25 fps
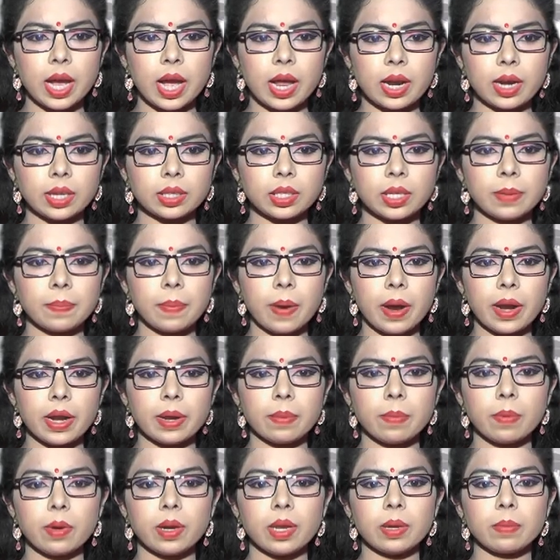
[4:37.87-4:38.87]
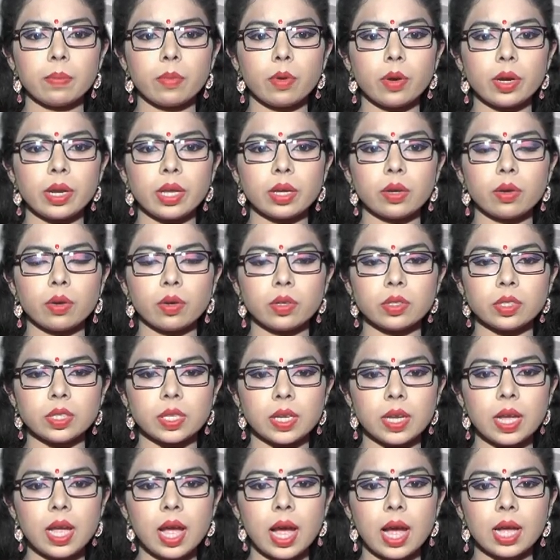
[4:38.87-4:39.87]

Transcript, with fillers: হারাতে পারে বলে মনে করছে